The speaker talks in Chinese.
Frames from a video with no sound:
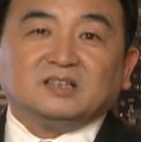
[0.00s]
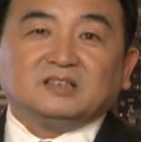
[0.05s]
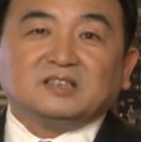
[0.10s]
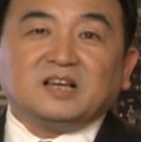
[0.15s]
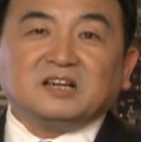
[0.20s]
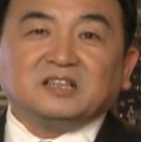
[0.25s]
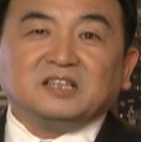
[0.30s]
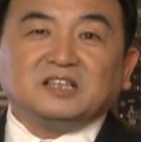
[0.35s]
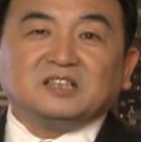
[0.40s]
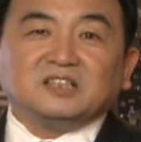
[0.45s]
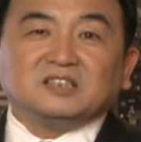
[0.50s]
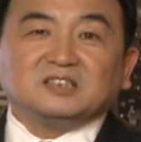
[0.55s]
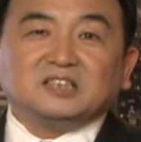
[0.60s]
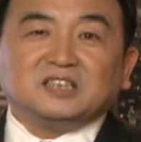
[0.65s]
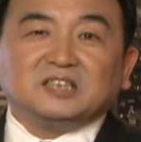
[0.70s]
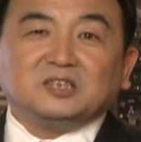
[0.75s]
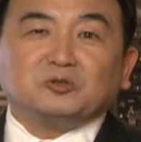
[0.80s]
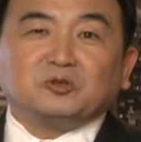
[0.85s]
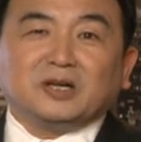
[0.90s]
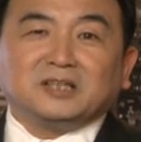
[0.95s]
当一个
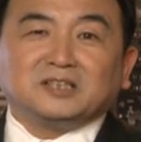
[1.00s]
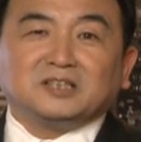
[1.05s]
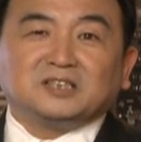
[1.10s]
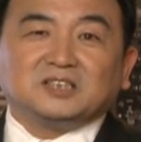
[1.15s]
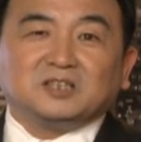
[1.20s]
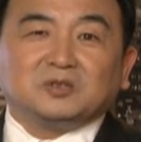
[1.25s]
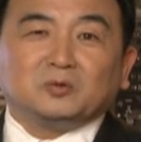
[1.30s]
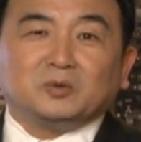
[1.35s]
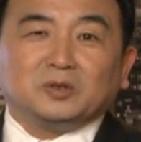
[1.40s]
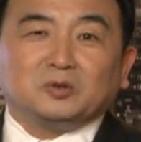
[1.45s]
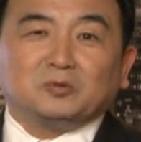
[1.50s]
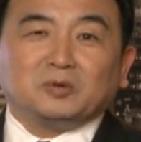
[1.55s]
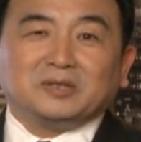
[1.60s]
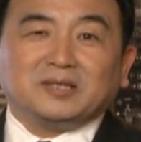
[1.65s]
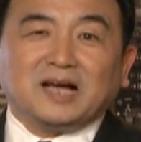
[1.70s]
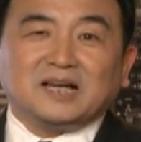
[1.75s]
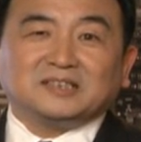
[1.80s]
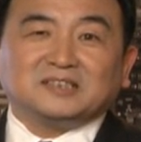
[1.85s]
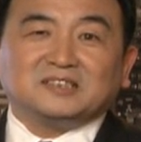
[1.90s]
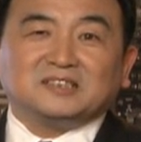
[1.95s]
集权的社会对
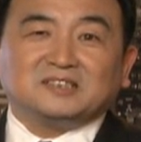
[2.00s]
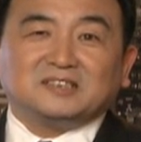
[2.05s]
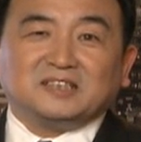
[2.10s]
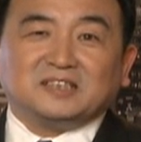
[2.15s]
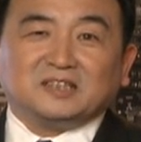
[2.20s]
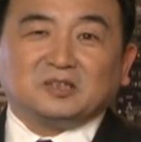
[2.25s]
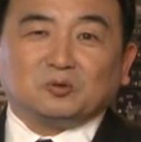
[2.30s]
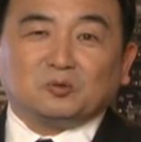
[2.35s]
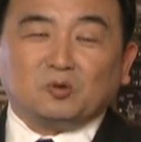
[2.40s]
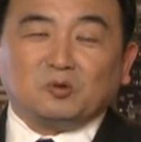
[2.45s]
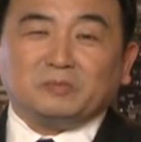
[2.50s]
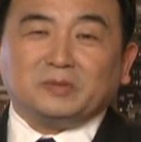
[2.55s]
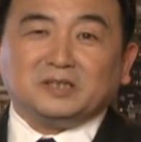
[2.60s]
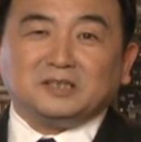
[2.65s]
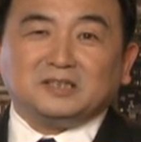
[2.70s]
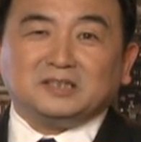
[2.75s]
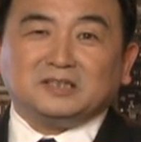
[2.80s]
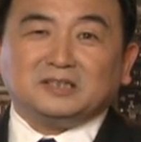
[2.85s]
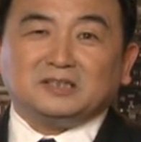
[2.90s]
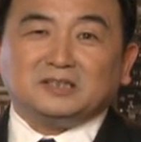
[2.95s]
他自己的国
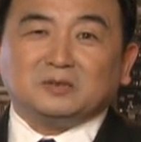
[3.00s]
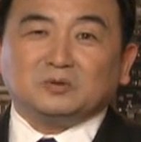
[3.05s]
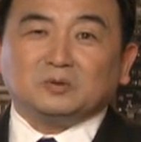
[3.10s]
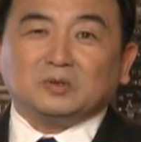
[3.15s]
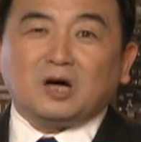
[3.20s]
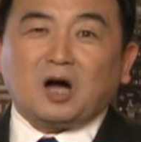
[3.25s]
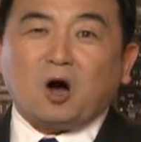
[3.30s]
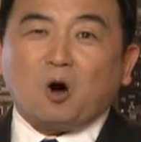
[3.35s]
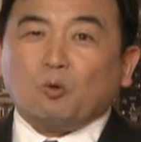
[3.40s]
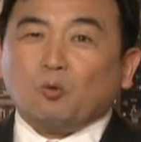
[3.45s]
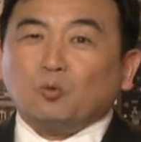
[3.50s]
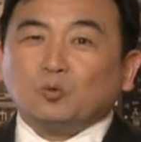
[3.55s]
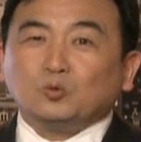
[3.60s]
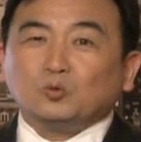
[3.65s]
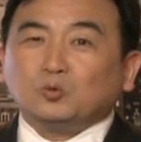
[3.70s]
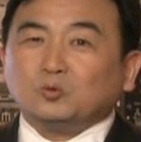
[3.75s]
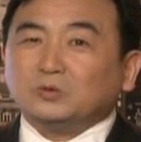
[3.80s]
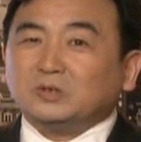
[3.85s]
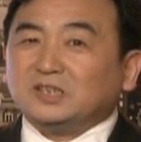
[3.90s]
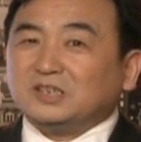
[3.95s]
民进行毫无
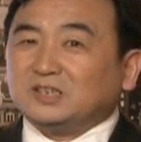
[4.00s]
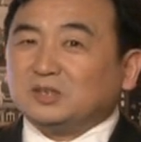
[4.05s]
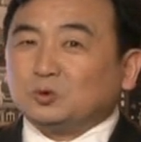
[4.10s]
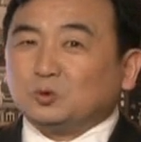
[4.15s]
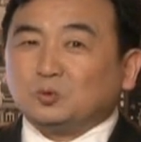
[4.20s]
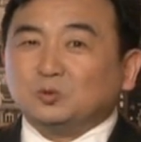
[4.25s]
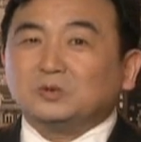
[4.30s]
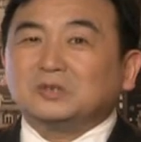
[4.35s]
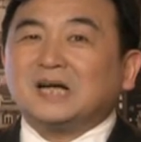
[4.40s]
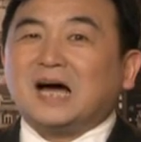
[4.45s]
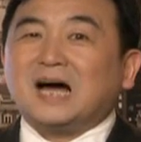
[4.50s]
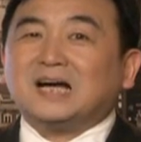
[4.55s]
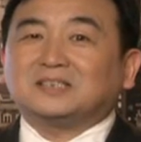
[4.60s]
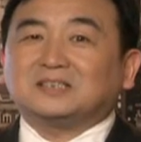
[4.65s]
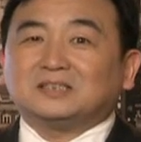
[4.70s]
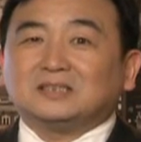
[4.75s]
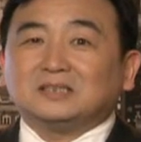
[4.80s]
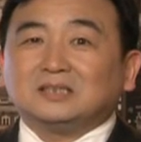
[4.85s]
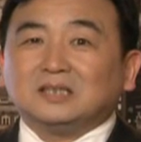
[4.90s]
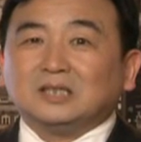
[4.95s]
顾忌的屠杀
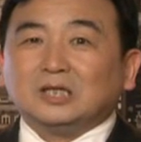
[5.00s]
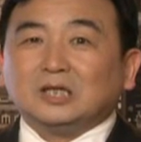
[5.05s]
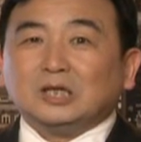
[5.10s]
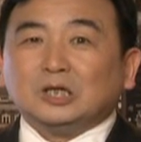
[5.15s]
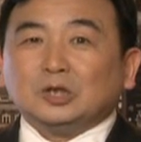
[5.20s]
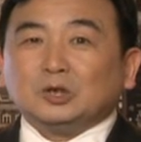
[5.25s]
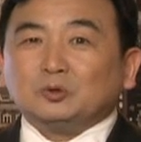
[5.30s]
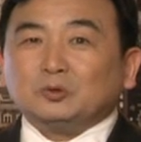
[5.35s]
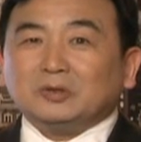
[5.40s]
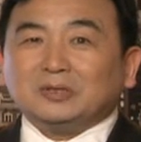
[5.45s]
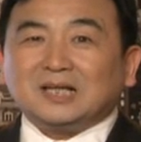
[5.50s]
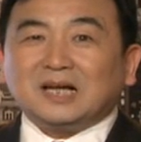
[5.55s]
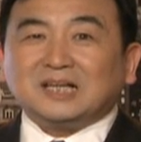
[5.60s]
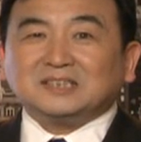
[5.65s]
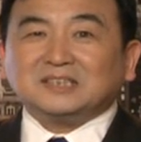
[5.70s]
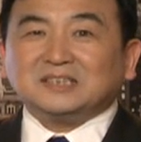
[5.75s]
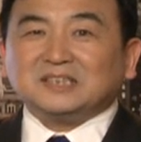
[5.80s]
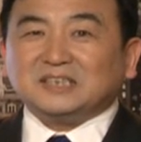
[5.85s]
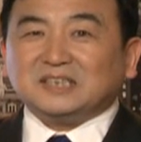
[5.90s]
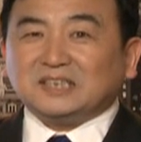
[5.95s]
时，对他
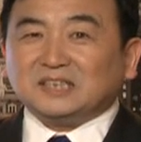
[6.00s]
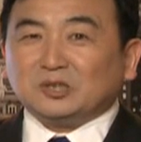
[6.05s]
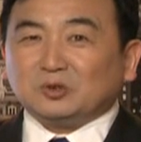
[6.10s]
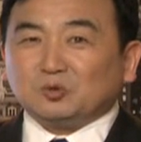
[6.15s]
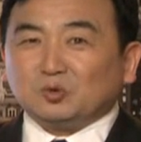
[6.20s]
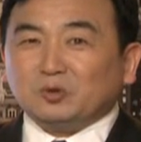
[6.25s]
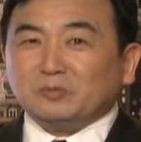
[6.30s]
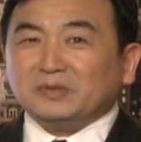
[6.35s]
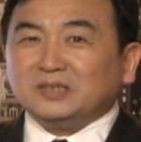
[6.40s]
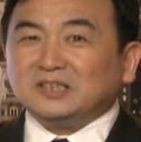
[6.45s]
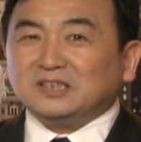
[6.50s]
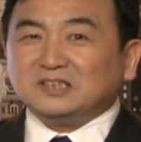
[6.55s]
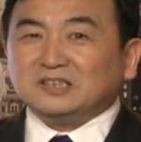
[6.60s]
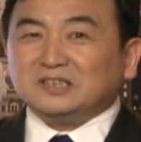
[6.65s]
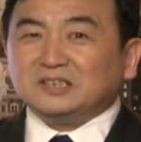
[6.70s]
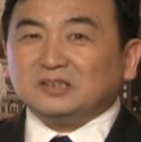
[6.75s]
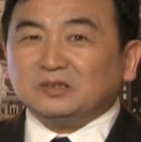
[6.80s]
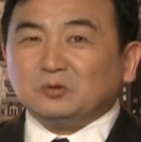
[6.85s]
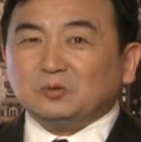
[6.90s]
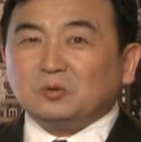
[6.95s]
自己的国民的
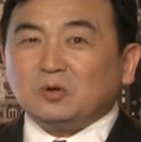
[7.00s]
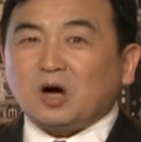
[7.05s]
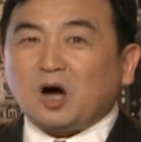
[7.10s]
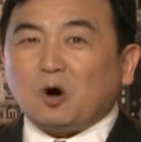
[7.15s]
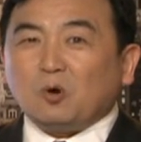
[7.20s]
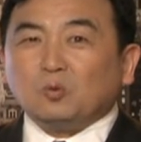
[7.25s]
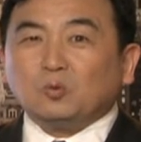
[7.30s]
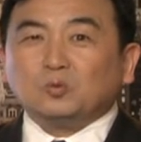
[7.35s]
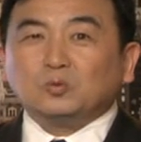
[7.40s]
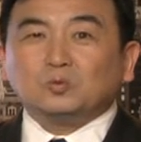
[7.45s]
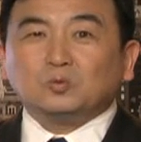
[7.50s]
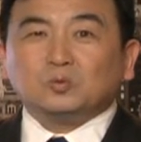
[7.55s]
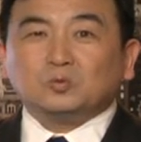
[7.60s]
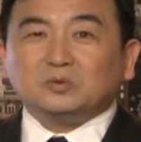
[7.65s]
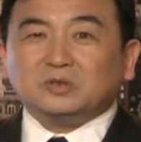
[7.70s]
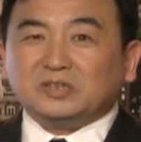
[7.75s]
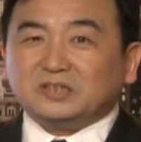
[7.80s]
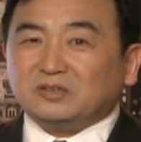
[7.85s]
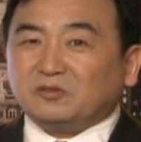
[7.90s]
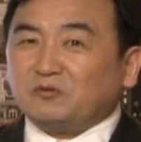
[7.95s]
自由毫无
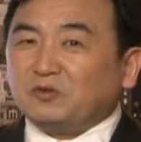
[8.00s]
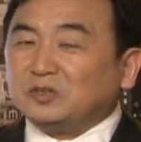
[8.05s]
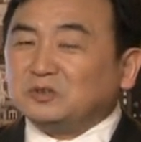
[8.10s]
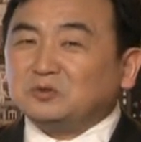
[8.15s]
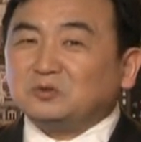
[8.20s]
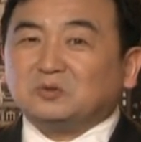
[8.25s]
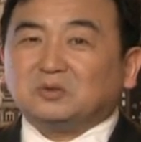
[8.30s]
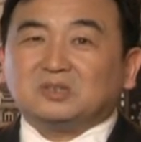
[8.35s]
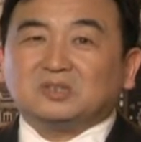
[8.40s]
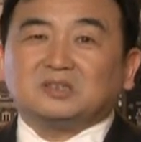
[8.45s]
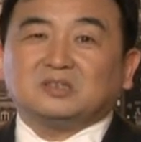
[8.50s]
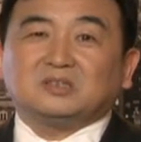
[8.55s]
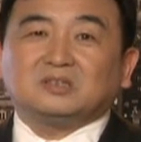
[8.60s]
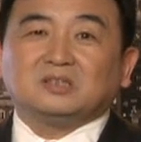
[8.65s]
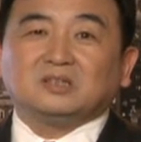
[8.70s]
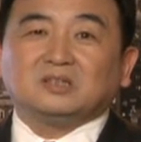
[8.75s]
顾忌的封锁时，